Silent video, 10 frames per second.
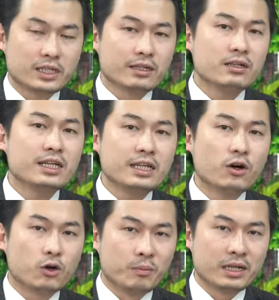để đưa ý
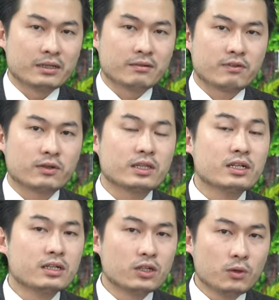đồ của mình vào
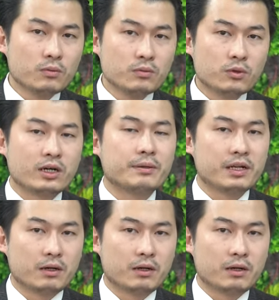từng khung của hợp